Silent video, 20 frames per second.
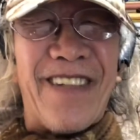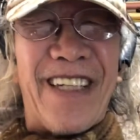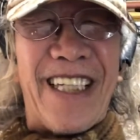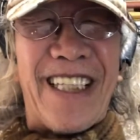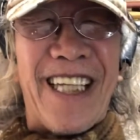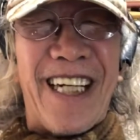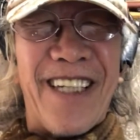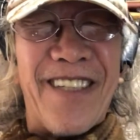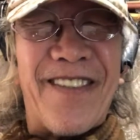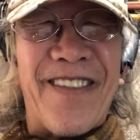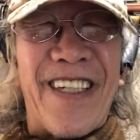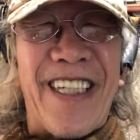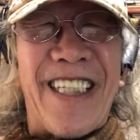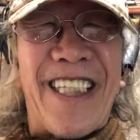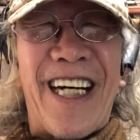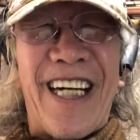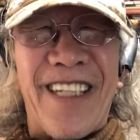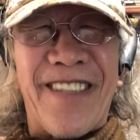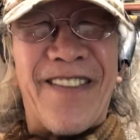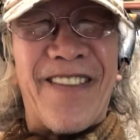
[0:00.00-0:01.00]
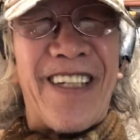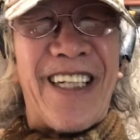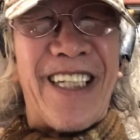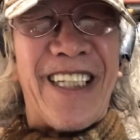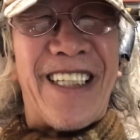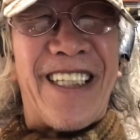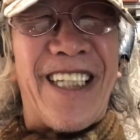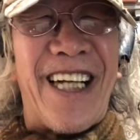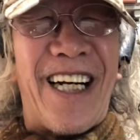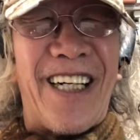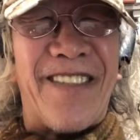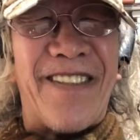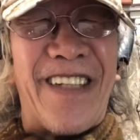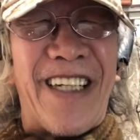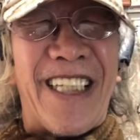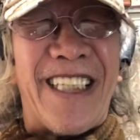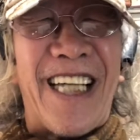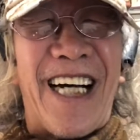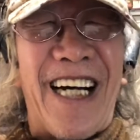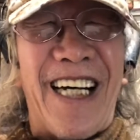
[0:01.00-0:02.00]
谁上谁下，谁下
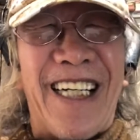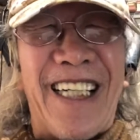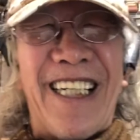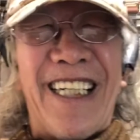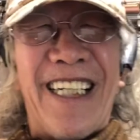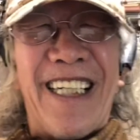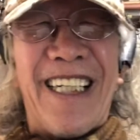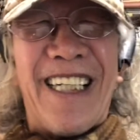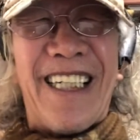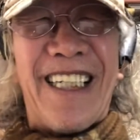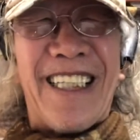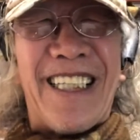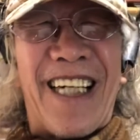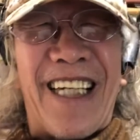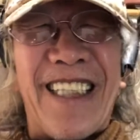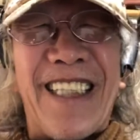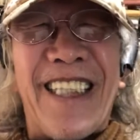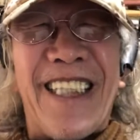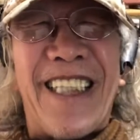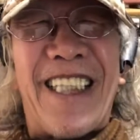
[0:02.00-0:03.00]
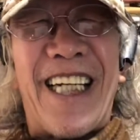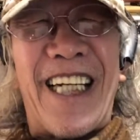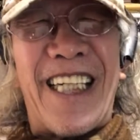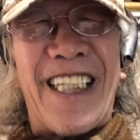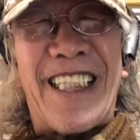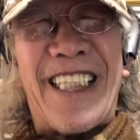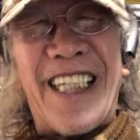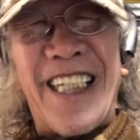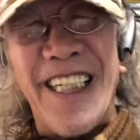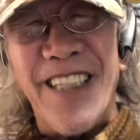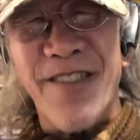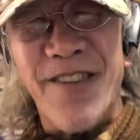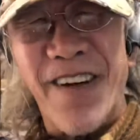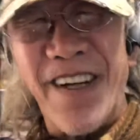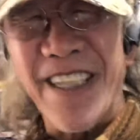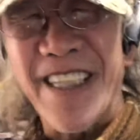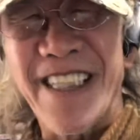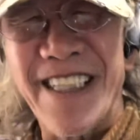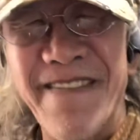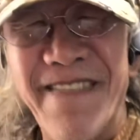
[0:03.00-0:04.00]
谁上，那以前的听
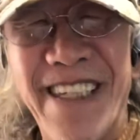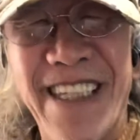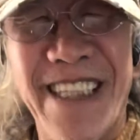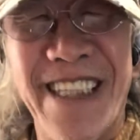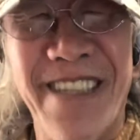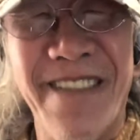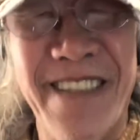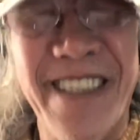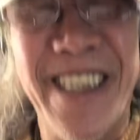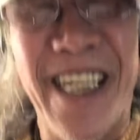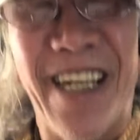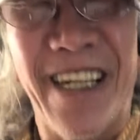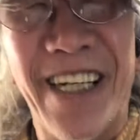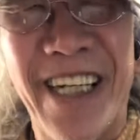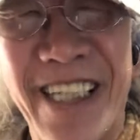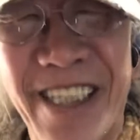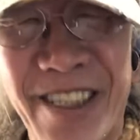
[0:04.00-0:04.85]
从师门都是讲了